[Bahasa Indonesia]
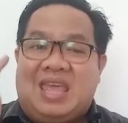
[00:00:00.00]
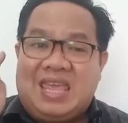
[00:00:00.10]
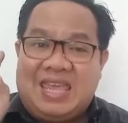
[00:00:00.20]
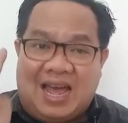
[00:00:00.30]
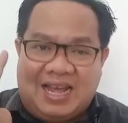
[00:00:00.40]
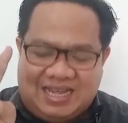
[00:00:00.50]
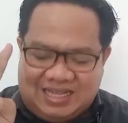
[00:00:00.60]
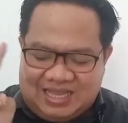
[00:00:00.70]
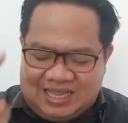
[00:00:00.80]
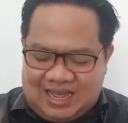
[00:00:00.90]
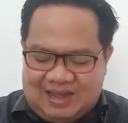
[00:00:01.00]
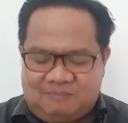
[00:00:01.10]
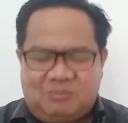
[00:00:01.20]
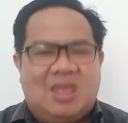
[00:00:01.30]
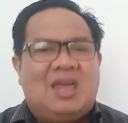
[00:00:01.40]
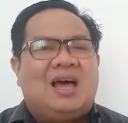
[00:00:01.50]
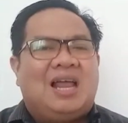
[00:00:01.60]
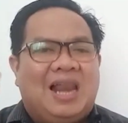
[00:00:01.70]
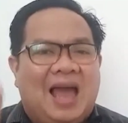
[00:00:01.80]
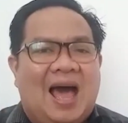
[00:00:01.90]
Yang ketiga,
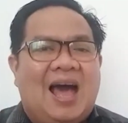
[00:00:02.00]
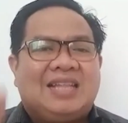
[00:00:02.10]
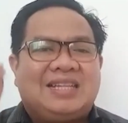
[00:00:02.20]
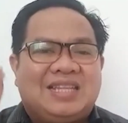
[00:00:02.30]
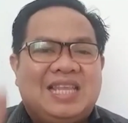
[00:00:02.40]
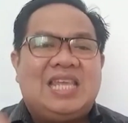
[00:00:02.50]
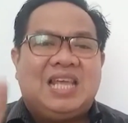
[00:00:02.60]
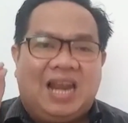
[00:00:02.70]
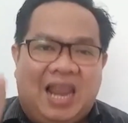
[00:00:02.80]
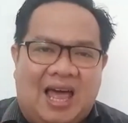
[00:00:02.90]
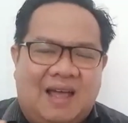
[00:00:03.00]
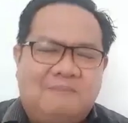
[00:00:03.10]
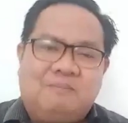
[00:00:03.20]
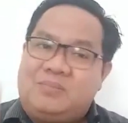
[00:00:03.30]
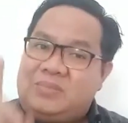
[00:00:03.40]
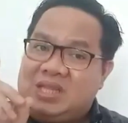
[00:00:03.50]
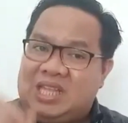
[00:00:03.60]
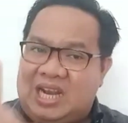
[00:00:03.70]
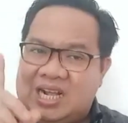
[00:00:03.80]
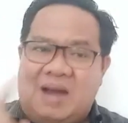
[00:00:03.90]
latihlah.
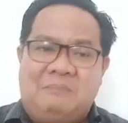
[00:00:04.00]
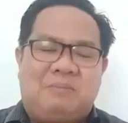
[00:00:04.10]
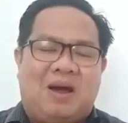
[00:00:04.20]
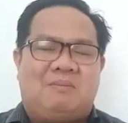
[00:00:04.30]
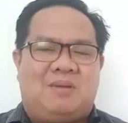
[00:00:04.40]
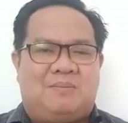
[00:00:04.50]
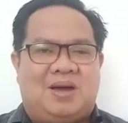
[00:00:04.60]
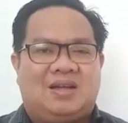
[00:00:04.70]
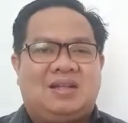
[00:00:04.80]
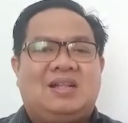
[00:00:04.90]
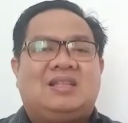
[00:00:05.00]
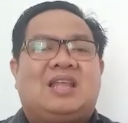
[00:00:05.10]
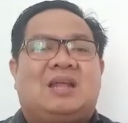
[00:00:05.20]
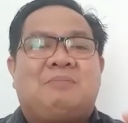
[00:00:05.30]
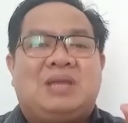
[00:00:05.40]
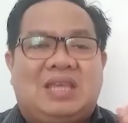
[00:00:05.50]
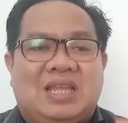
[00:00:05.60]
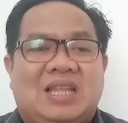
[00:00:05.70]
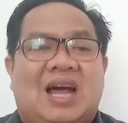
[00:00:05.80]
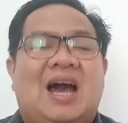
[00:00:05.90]
Tidak gampang memang, tapi
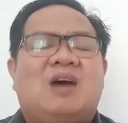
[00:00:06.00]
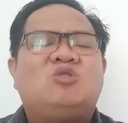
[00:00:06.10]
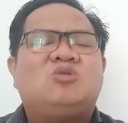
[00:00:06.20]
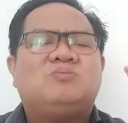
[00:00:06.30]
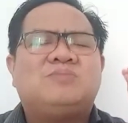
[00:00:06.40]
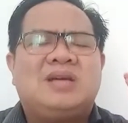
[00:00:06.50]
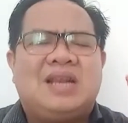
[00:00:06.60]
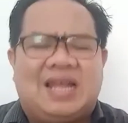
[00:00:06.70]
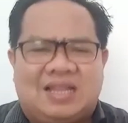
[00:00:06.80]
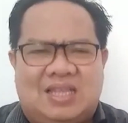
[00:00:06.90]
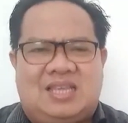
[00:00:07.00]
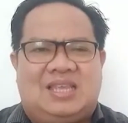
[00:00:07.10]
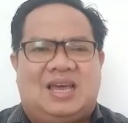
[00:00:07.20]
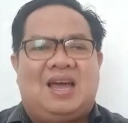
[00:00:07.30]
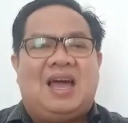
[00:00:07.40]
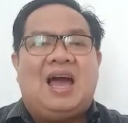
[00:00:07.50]
kita harus melatihnya